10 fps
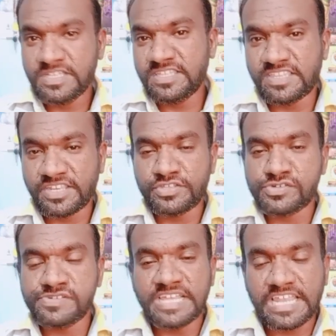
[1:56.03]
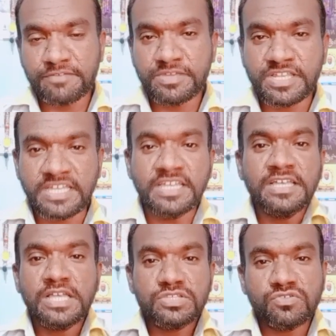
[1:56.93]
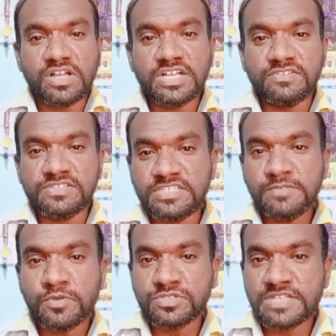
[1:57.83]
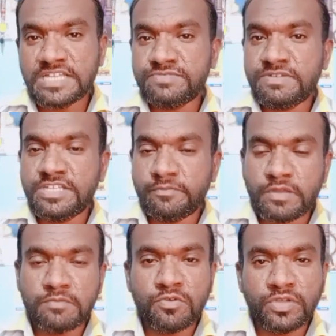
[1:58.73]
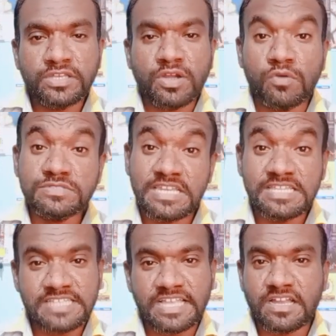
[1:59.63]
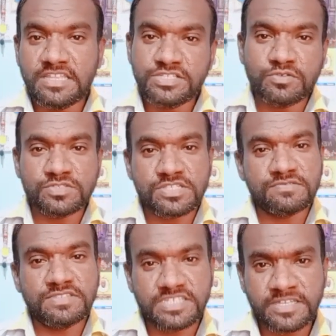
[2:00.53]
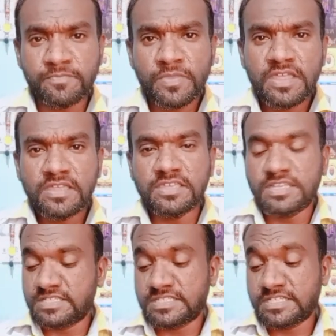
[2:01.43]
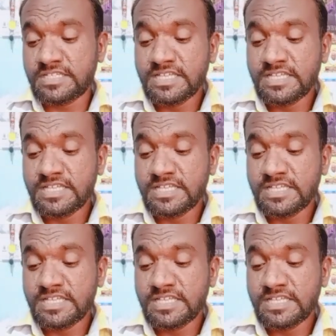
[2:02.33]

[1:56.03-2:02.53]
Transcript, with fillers: இது தெரிஞ்சிருக்கும் நிறைய பேருக்கு ஸோ அங்கே வந்துட்டு போஸ்ட் கிராஜுவேட் டிப்ளமோ இன் கவுன்சிலிங் சைக்காலஜி கோர்சஸ் வந்துட்டு இருக்குது